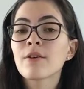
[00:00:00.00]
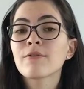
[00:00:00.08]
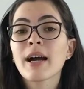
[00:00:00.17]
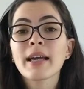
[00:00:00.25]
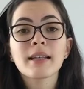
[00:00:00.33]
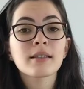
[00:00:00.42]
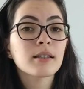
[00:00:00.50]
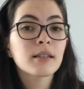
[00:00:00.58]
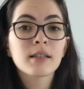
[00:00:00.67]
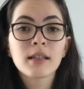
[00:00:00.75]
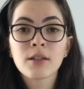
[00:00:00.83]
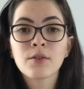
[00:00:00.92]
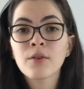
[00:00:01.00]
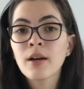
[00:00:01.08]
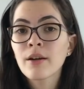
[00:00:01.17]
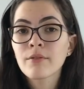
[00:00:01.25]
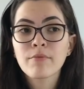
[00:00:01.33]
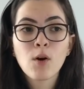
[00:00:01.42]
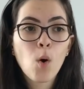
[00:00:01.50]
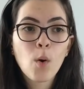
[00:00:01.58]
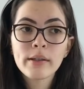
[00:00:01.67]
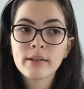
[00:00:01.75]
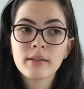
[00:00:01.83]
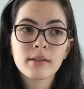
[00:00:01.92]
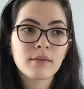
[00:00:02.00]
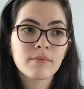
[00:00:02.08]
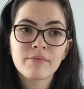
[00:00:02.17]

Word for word: vai assistindo coisas,